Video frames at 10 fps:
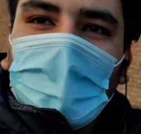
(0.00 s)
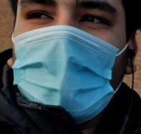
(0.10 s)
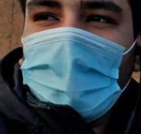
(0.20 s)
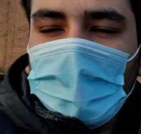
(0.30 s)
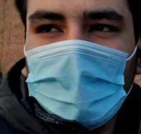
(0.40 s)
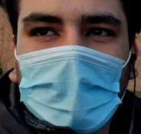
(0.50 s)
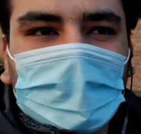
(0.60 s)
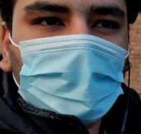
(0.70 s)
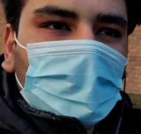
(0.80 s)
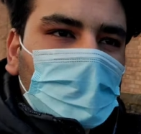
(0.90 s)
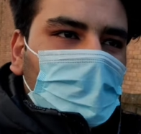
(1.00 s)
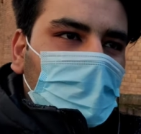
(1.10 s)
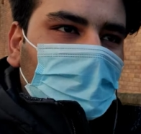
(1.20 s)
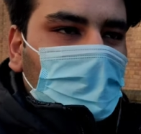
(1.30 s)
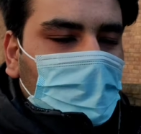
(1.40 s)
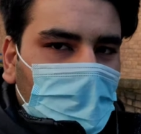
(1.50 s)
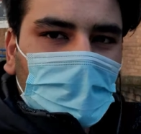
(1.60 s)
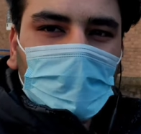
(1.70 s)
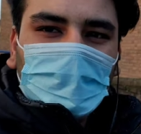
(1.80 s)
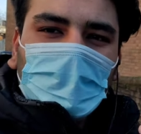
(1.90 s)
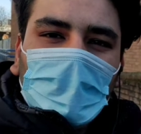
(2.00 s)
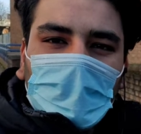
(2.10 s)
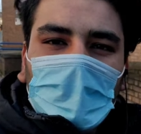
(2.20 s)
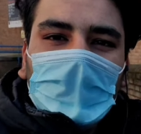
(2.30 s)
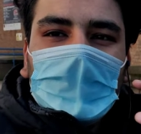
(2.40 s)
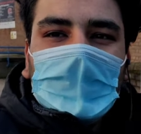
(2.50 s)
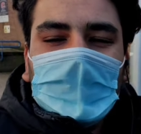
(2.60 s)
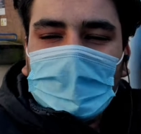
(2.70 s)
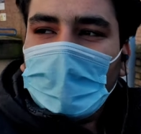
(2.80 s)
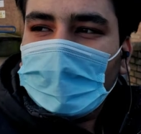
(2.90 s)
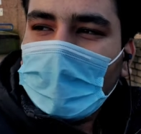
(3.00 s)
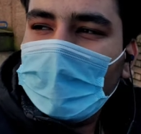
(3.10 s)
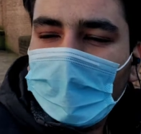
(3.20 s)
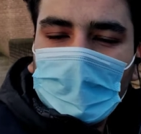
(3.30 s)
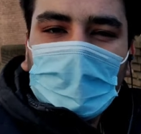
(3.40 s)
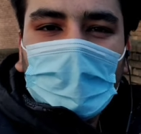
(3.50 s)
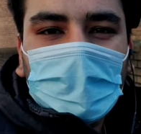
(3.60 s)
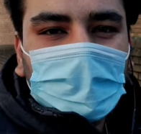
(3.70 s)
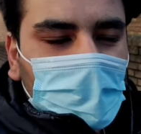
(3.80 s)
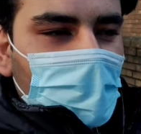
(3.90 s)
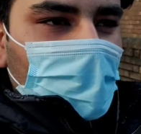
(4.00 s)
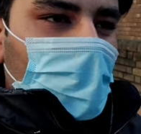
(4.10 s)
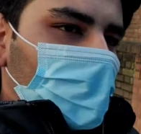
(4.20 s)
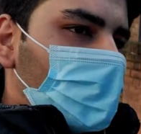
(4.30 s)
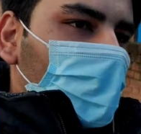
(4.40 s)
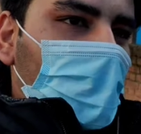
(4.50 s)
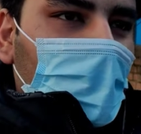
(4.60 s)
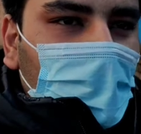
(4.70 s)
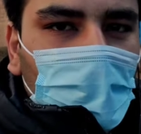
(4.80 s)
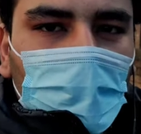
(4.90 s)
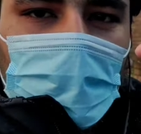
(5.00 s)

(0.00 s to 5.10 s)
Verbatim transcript: और आपको दिखाता हूँ कि कैसे बनता है तो सब्सक्राइब कर दो जल्दी से चैनल को और वीडियो को लाइक करो